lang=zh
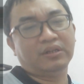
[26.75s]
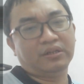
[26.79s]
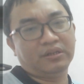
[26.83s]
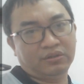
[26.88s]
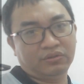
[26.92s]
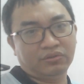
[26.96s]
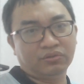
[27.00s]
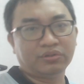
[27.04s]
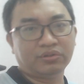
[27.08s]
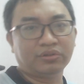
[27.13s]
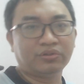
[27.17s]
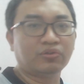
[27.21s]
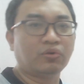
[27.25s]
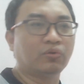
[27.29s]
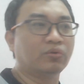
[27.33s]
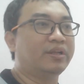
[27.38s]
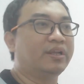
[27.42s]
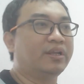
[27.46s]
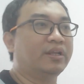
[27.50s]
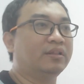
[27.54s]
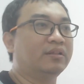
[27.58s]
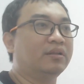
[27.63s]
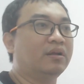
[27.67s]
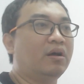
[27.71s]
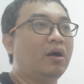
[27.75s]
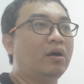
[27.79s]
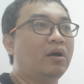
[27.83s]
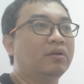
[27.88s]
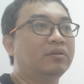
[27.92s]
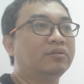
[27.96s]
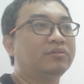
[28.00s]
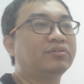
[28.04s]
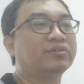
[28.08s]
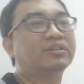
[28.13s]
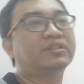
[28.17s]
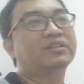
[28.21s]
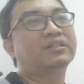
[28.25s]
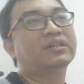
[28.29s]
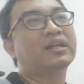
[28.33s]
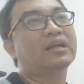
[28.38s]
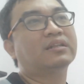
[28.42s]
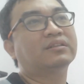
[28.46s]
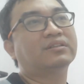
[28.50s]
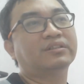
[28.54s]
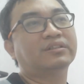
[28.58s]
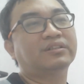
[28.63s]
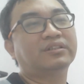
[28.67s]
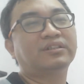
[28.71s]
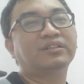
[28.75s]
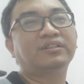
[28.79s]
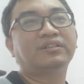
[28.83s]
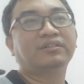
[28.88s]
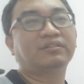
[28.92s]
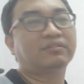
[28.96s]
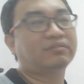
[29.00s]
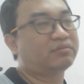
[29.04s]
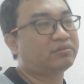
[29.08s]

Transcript: 你就是种田的啊，就是这样子。